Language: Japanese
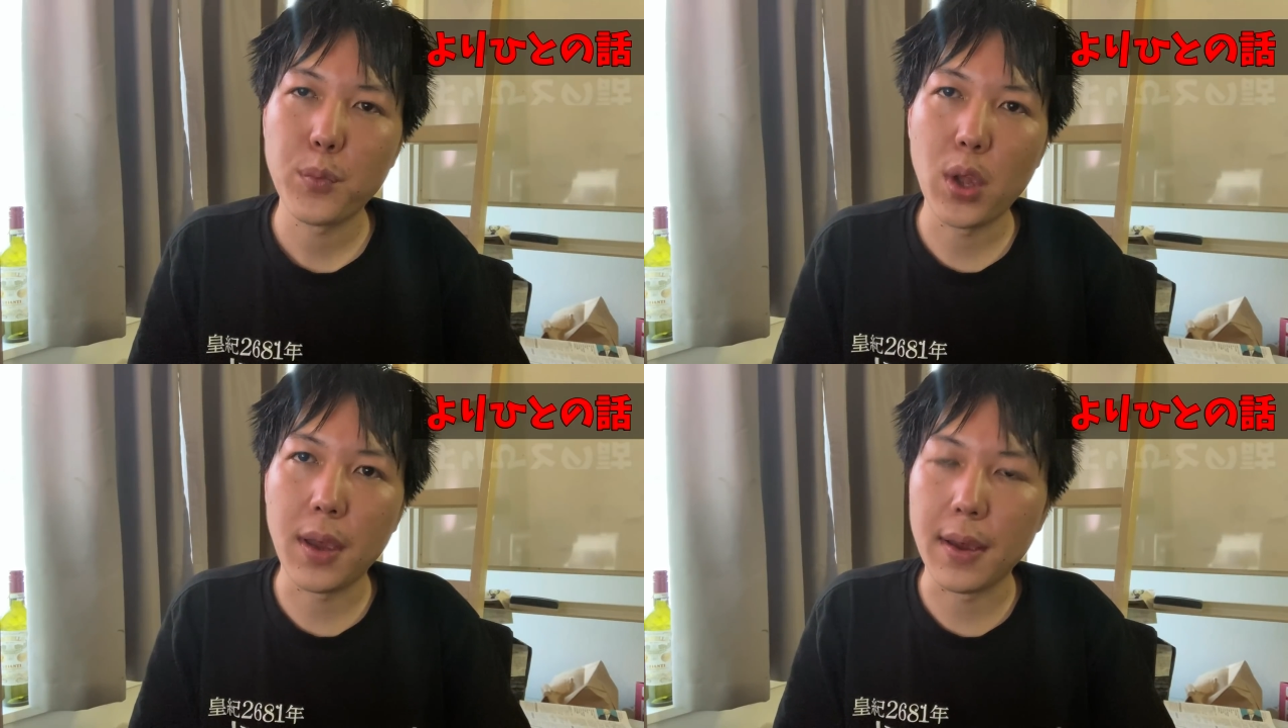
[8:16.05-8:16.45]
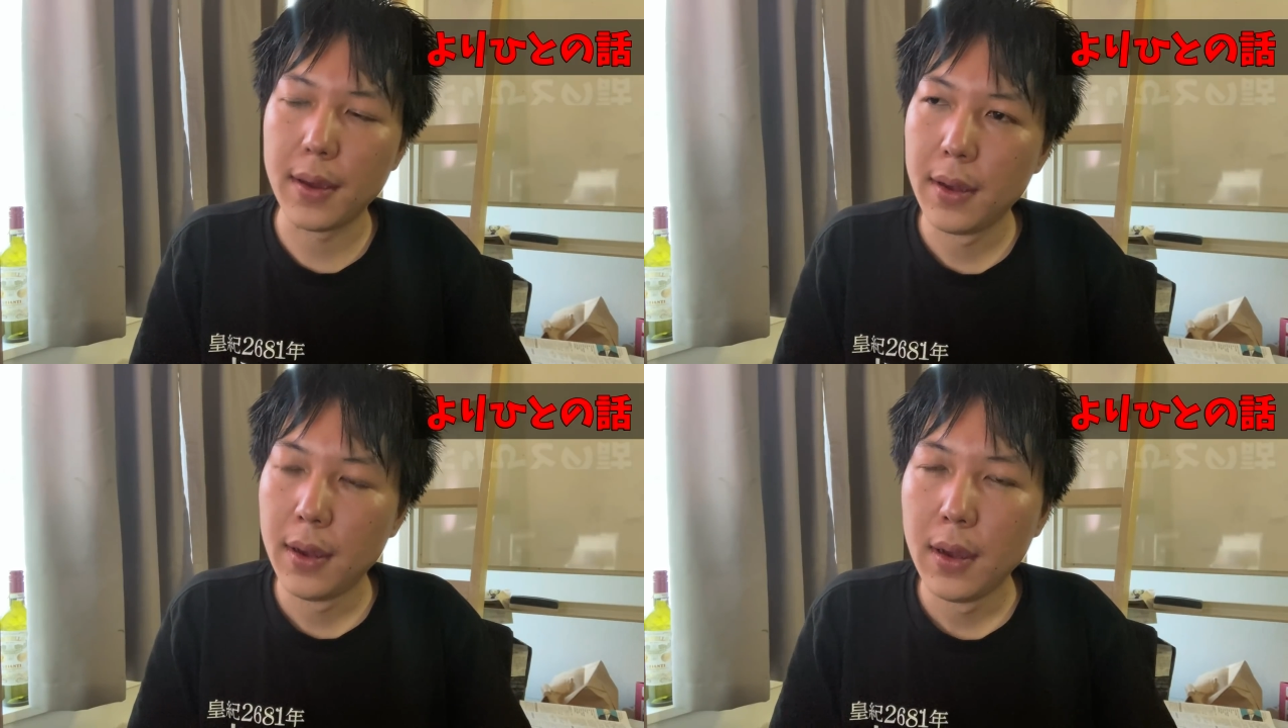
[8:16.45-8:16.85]

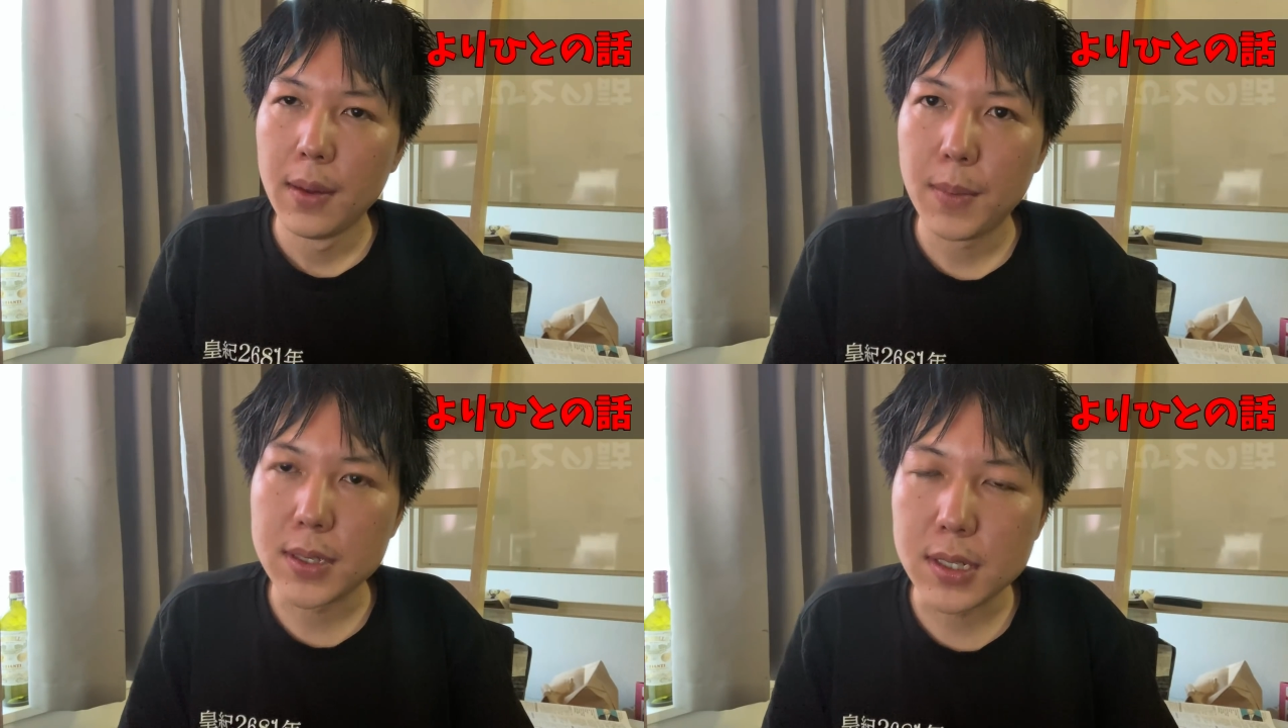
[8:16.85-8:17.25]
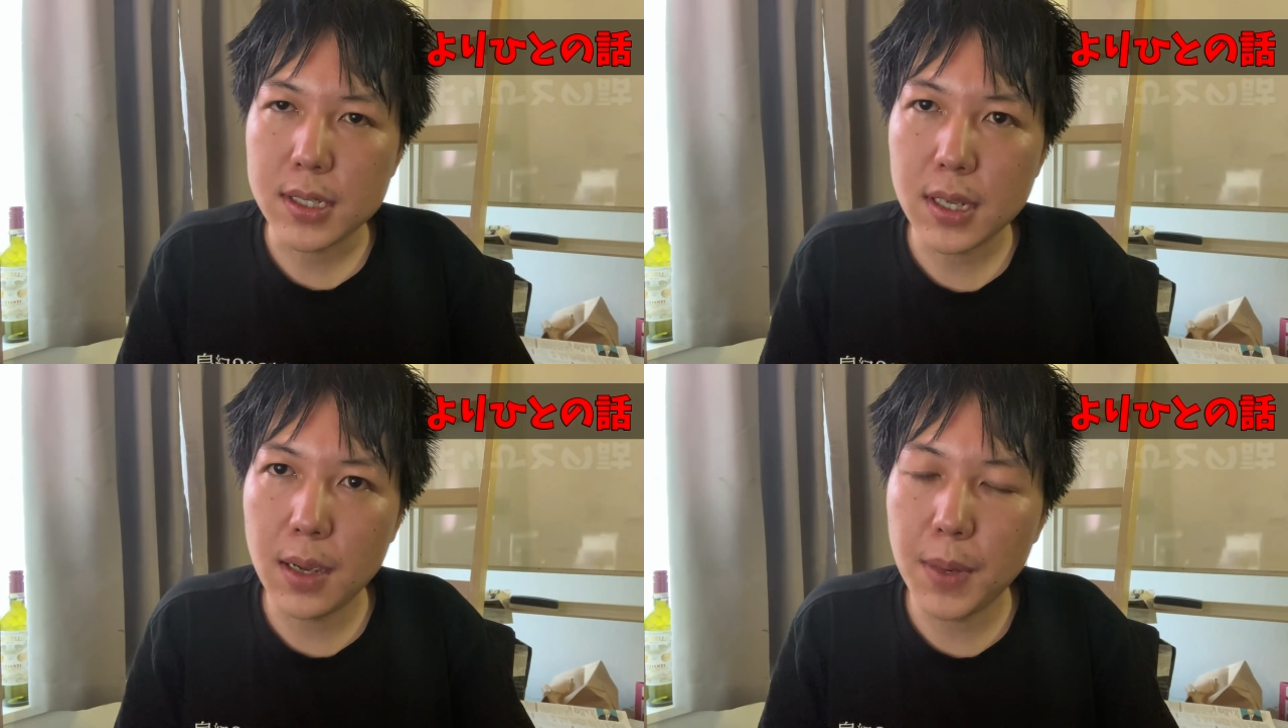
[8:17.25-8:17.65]
で、まあ
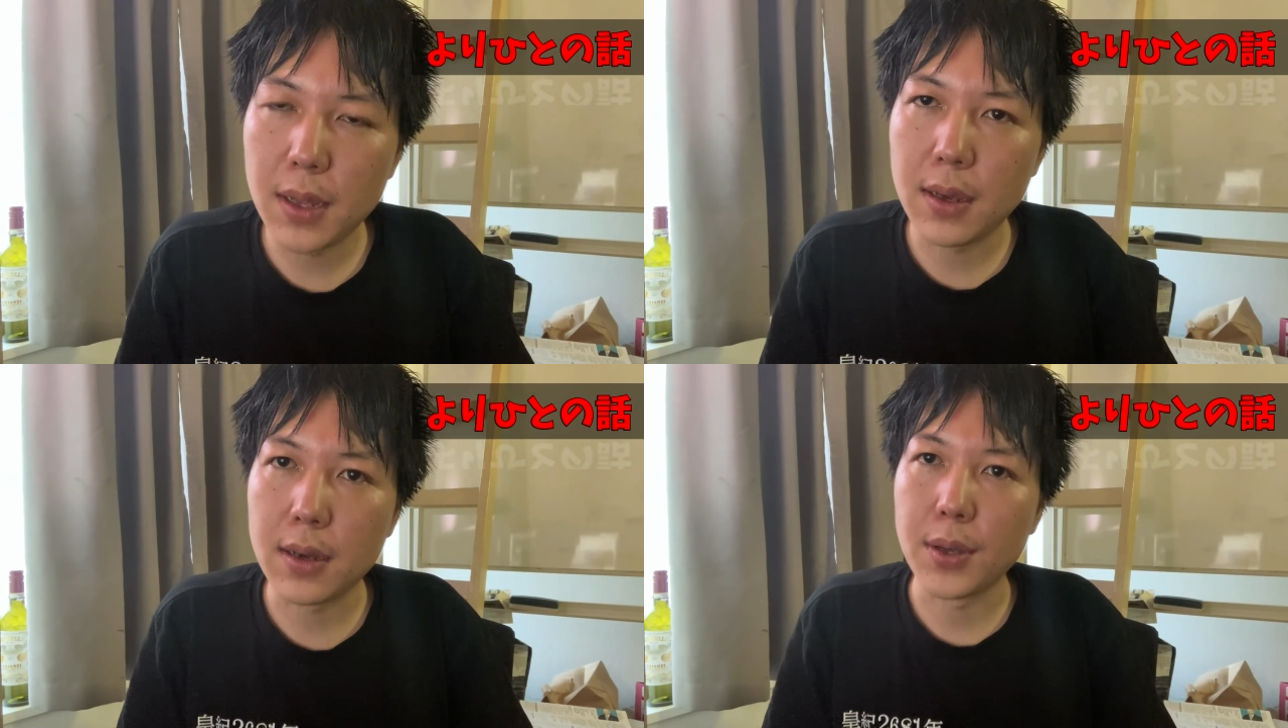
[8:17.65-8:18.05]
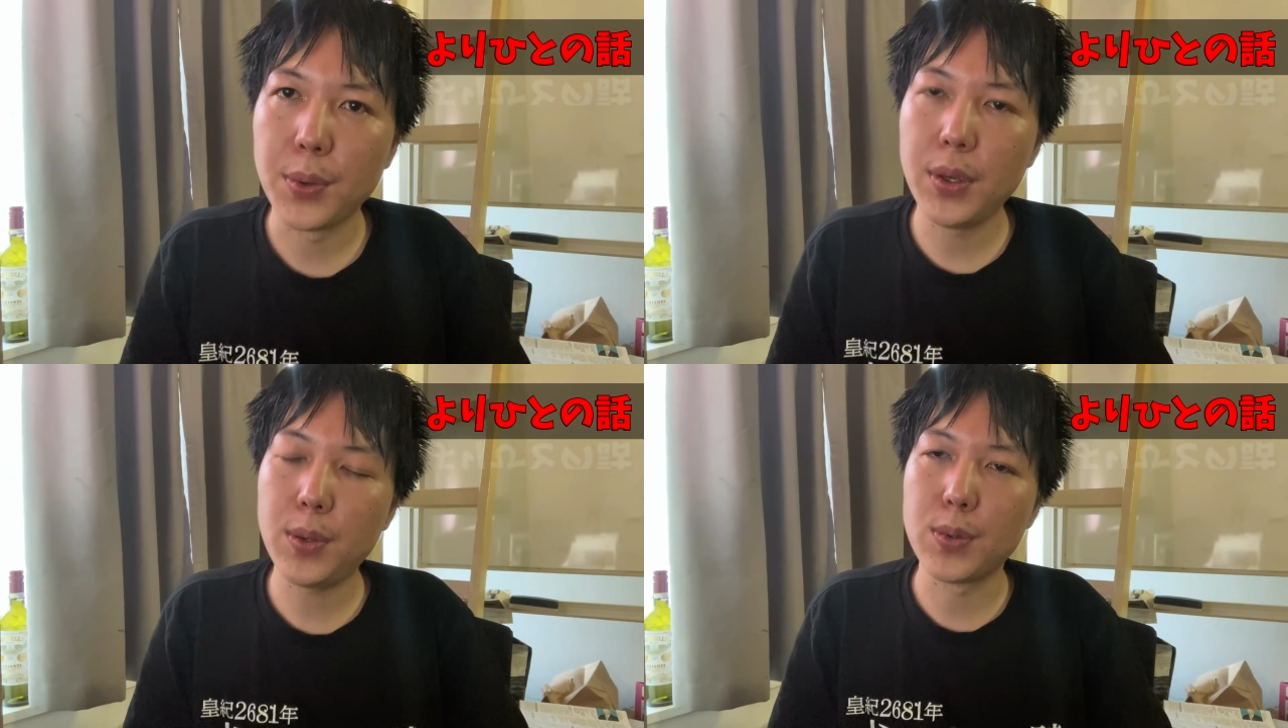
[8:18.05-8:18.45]
実際まあなんか
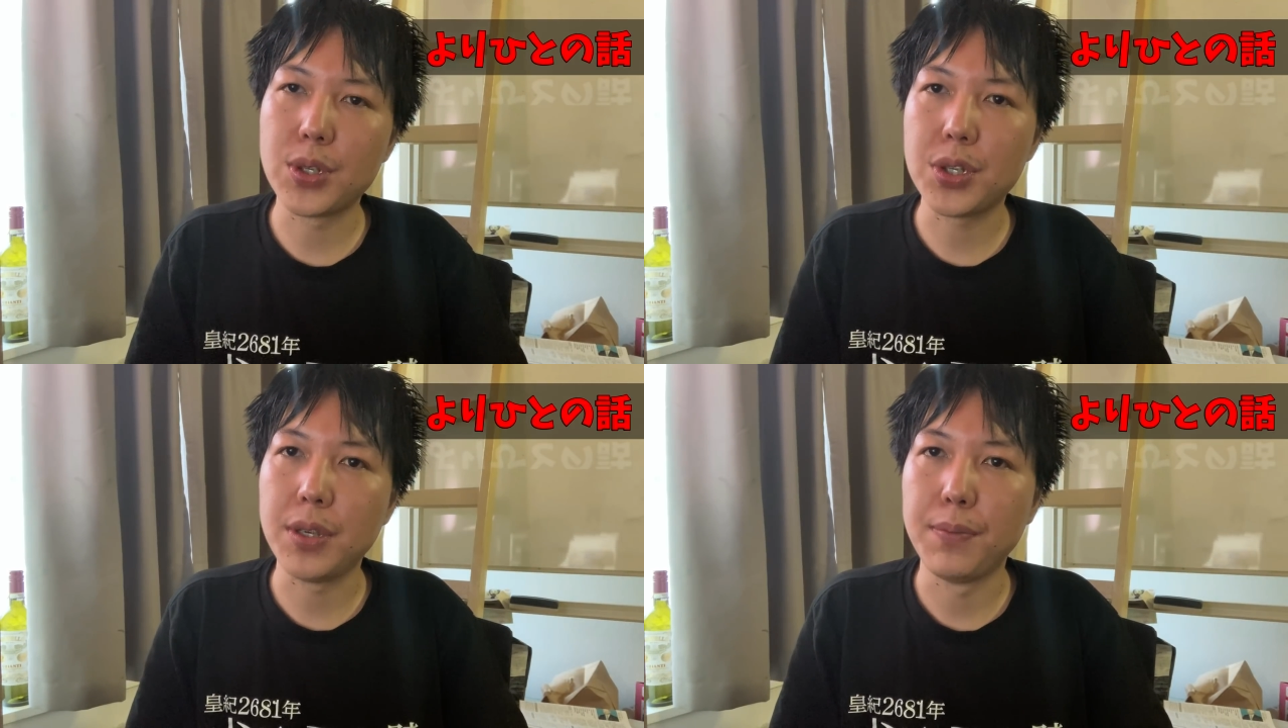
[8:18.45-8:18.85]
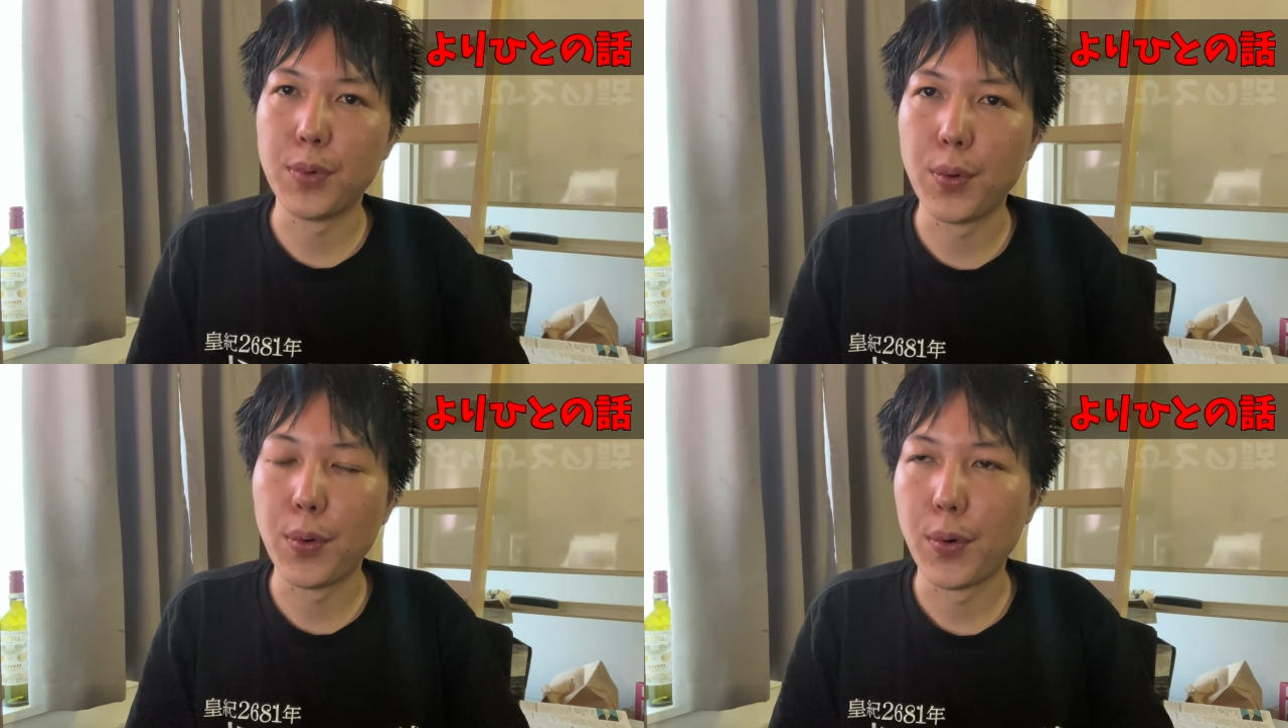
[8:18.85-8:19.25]
より人自身
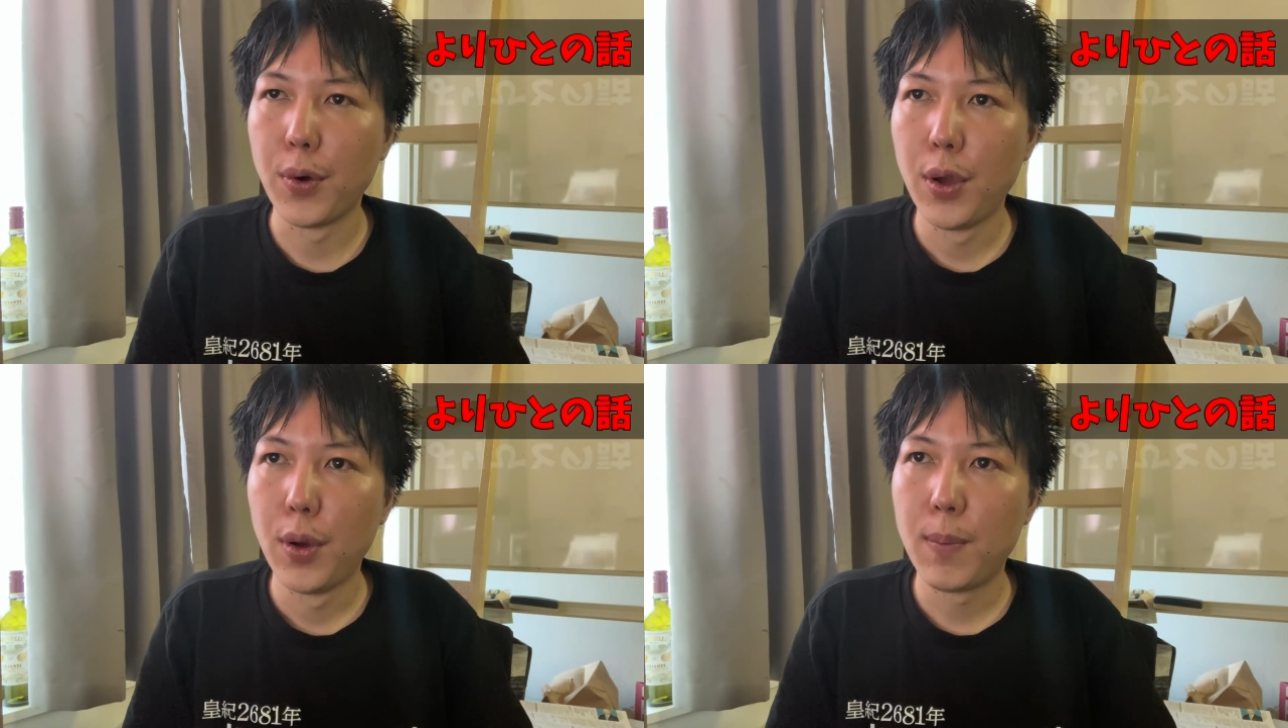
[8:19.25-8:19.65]
も、